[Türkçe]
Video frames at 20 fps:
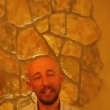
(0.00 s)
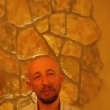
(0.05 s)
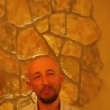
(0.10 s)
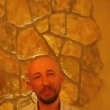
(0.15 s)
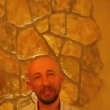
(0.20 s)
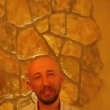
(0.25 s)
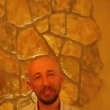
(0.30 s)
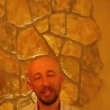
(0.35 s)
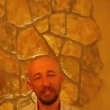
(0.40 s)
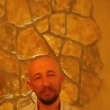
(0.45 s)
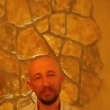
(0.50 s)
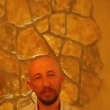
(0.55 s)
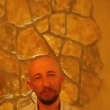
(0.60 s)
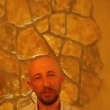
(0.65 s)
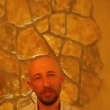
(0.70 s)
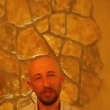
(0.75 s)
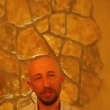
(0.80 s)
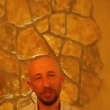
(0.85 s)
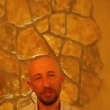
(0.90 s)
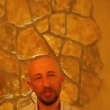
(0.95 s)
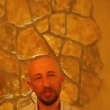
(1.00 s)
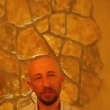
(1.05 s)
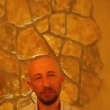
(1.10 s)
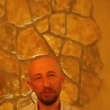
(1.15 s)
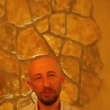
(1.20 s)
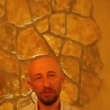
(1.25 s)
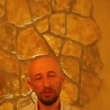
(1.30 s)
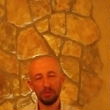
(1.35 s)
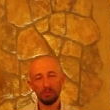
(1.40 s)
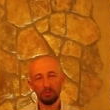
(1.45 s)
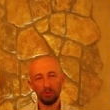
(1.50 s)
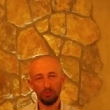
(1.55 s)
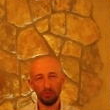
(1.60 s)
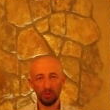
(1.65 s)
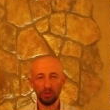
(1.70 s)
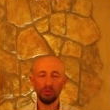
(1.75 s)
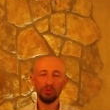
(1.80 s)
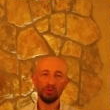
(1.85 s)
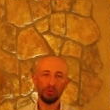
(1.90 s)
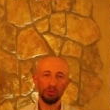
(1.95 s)
genel bilgiler vermeye çalıştığımız bu
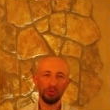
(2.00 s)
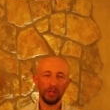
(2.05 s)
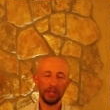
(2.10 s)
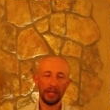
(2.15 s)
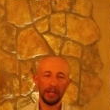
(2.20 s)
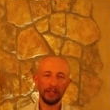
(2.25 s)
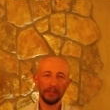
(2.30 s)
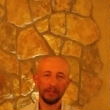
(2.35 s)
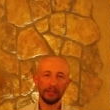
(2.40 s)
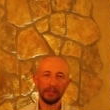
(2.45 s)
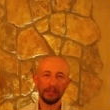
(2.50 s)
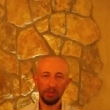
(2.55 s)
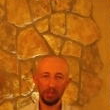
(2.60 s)
videonun sonuna geldik.